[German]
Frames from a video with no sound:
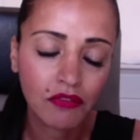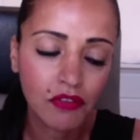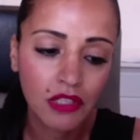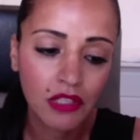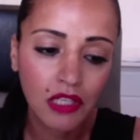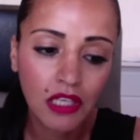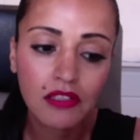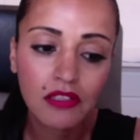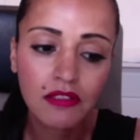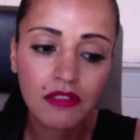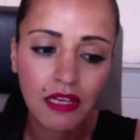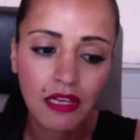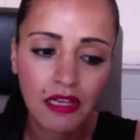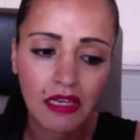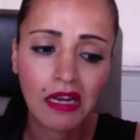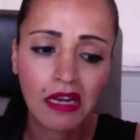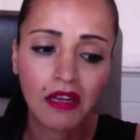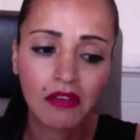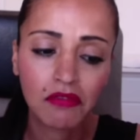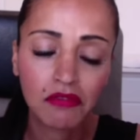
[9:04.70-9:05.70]
finde ich, sehr
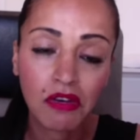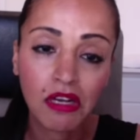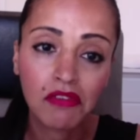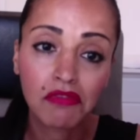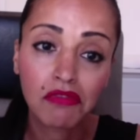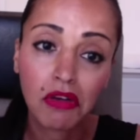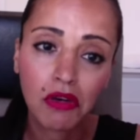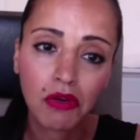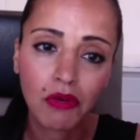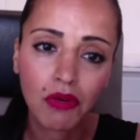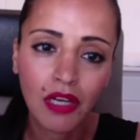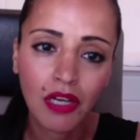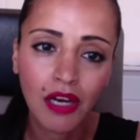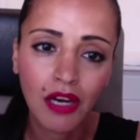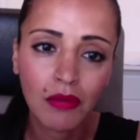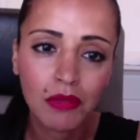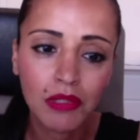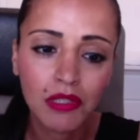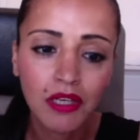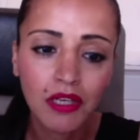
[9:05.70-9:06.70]
klaren Fall verloren
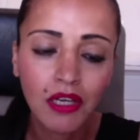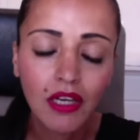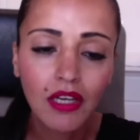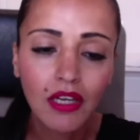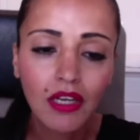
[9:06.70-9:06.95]
habe.